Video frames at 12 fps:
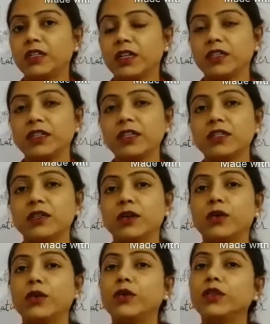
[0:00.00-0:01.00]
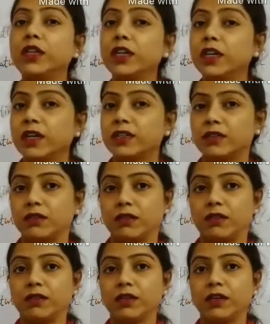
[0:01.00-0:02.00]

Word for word: चेंजेस होते कैसे हैं